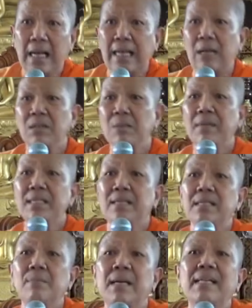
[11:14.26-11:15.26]
แล้วทำไมถึ
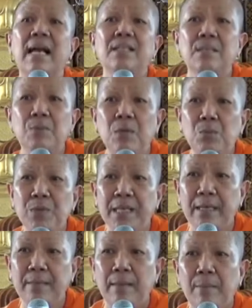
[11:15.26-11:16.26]
งจะมากักเฉพาะผู้
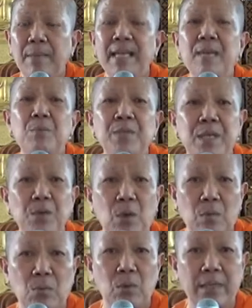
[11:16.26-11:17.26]
หญิงไม่ให้ผู้หญิงอ
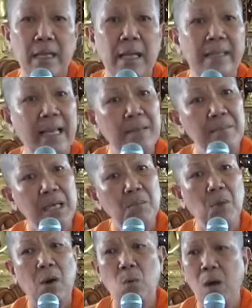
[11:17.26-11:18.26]
อกบวชในเมื่อ
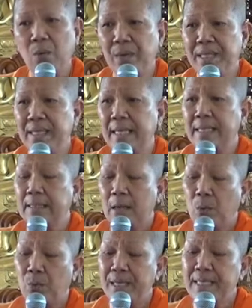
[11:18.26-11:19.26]
บอกว่าวิธี
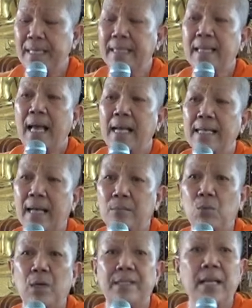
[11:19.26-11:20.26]
วิธีทางการ
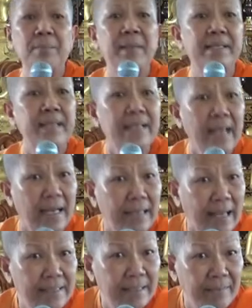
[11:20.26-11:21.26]
บวชนั้นเป็นเส้นทาง
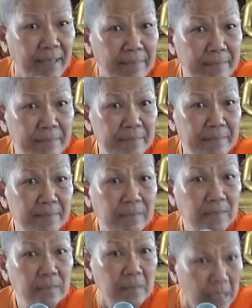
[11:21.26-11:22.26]
ลัด ใช่ไหม
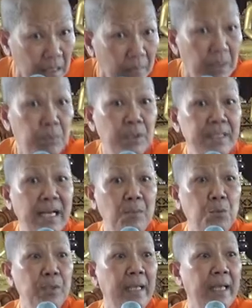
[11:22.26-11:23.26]
พระพุทธเจ้า
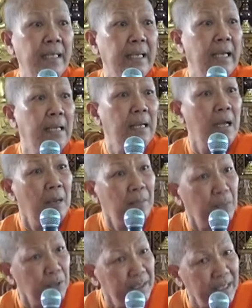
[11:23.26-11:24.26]
พูดเองนะ
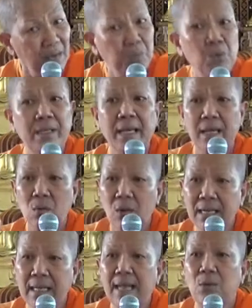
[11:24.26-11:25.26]
พระพุทธเจ้าพูดเอง
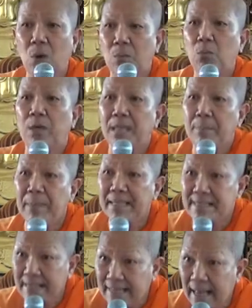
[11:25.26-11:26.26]
ว่าการออกบวชนี้เป็
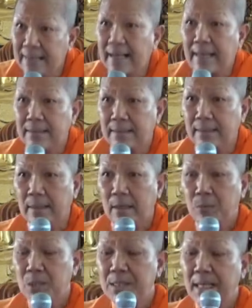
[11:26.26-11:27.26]
นเส้นทางลัด
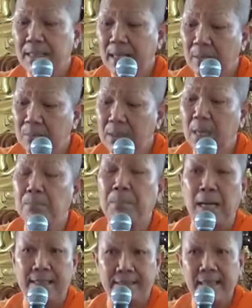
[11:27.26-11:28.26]
เพราะฉะนั้นในเมื่อ
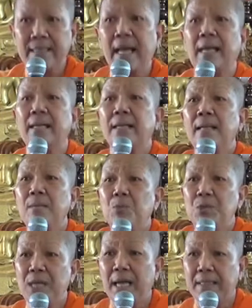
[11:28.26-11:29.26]
เปิดเส้นทางลัดให้
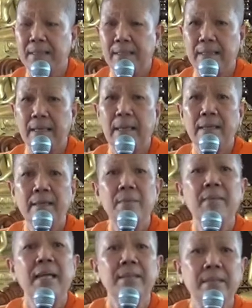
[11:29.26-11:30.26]
ผู้ชายเดิน
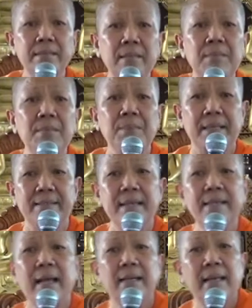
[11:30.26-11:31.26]
ทำไมถึงจะไม่เปิด
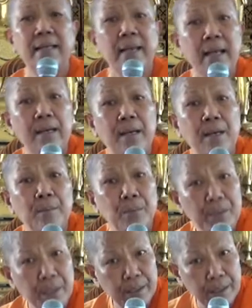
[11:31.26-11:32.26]
เส้นทางลัดให้
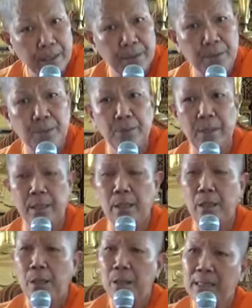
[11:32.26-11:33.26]
ผู้หญิงเดินด้วย
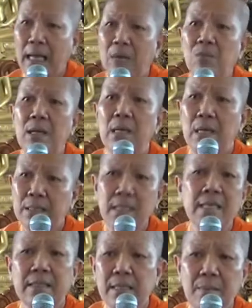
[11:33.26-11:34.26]
เพราะถามว่า
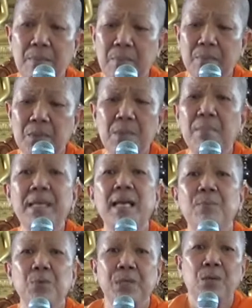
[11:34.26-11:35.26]
ที่ที่ที่ไม่
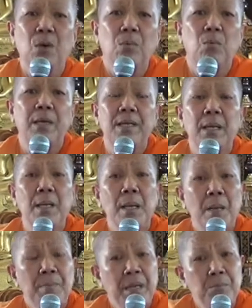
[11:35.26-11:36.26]
ให้ผู้หญิงออกบวชเนี่ย
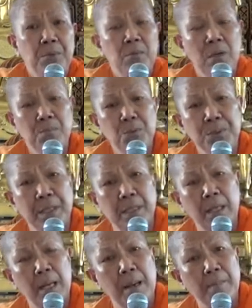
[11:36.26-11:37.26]
เป็นเพราะว่าผู้หญิง
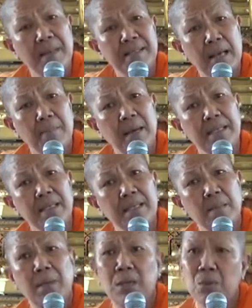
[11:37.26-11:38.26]
เนี่ยไม่สามารถที่
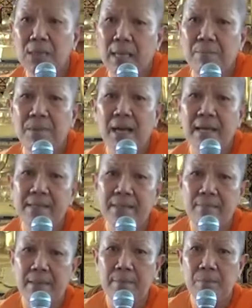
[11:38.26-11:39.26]
จะบรรลุธรรมได้
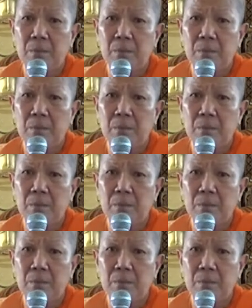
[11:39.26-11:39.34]
ใช่ไหม